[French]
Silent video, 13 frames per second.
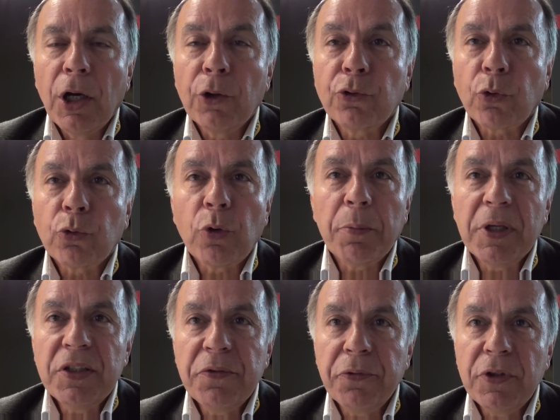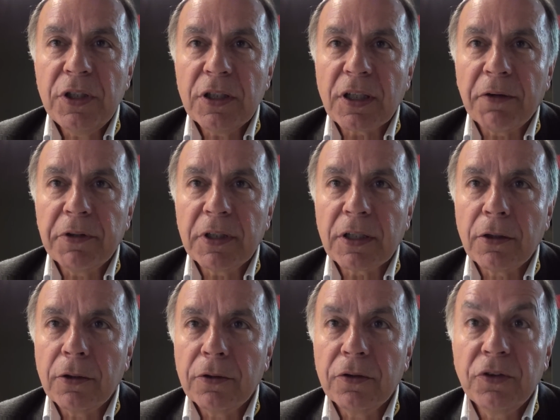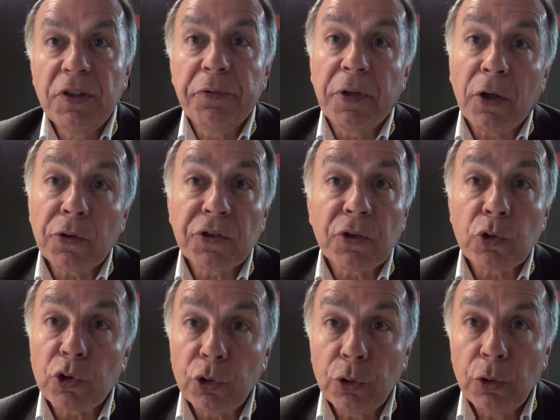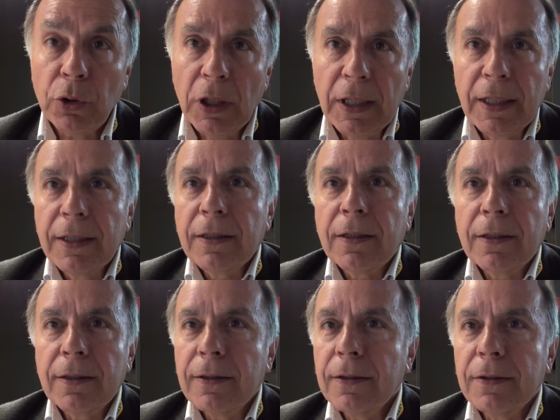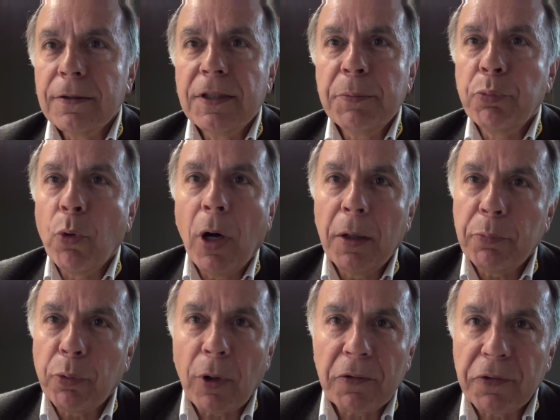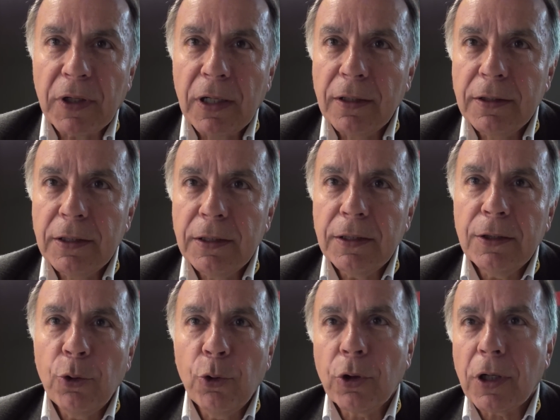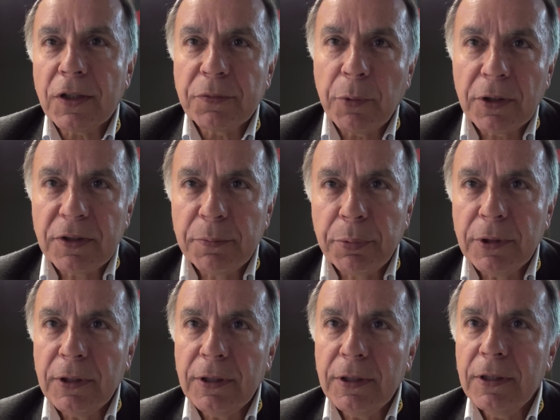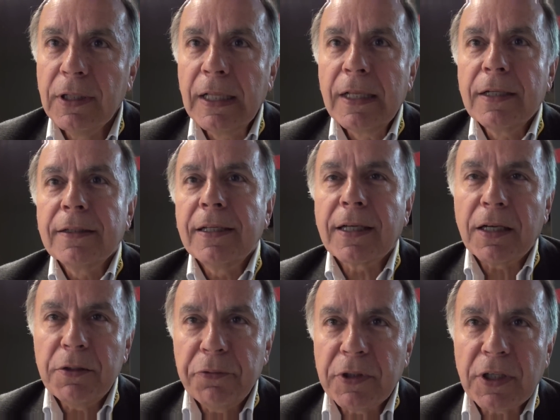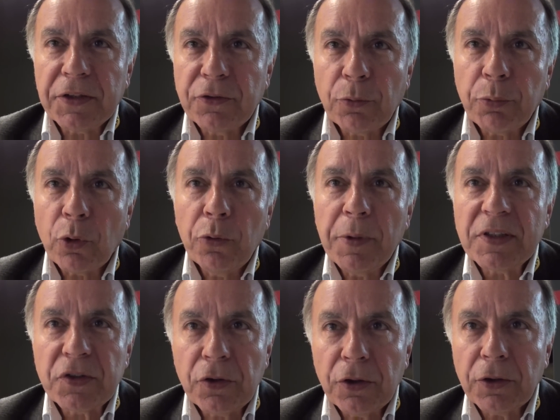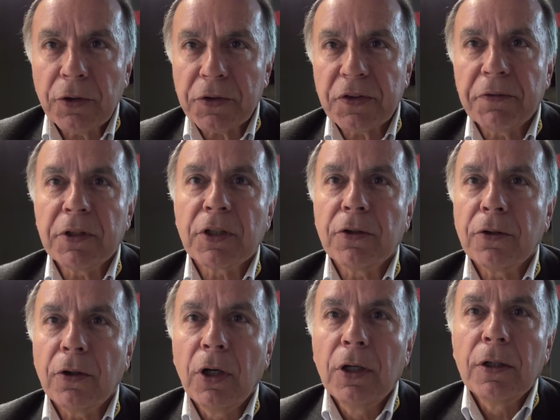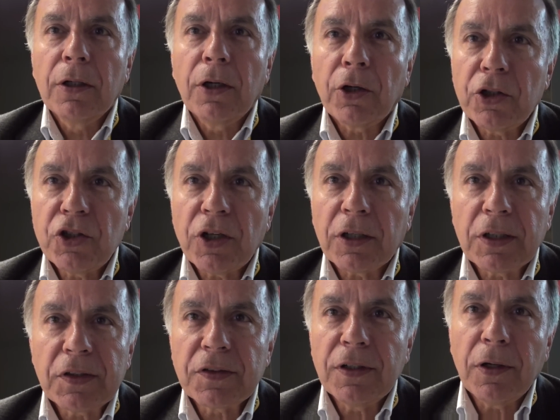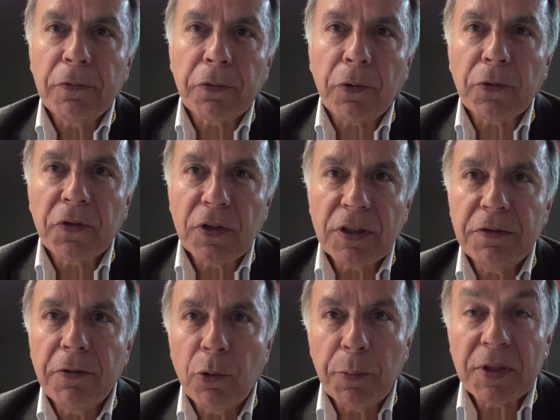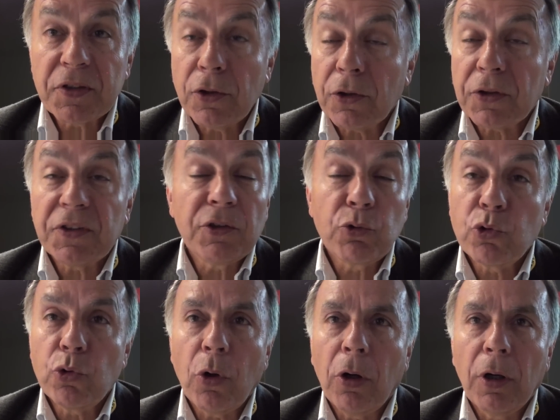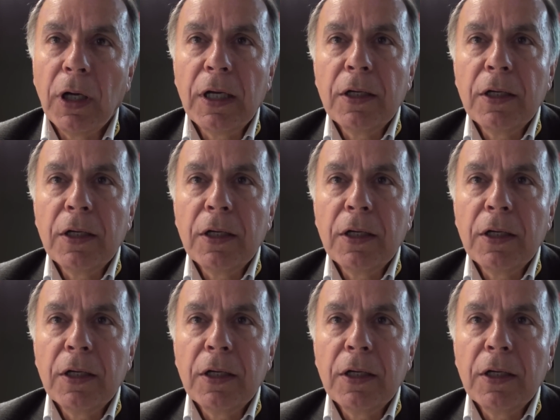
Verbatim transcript: un, tournoi magnifique avec euh, différents enjeux. Euh, des points pour la fin de l'année, le classement ATP, des qualifications pour le Master. C'est avec un Richard Gasquet, un Français qui va au Master, c'est toujours